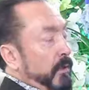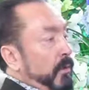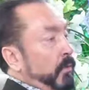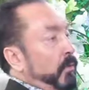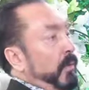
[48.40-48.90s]

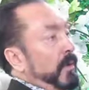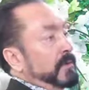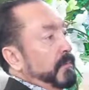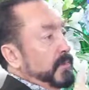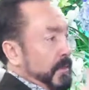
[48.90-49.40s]

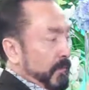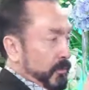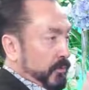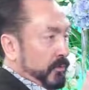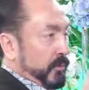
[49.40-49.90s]
muazzam bir
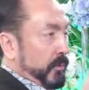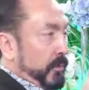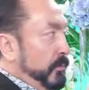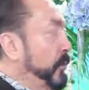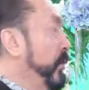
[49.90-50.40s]
savaş düşünüyor.
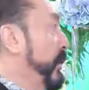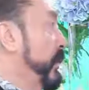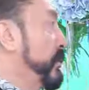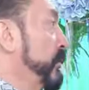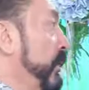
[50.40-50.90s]
Yok
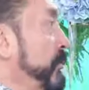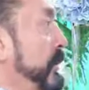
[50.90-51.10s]
kardeşim buna müsaade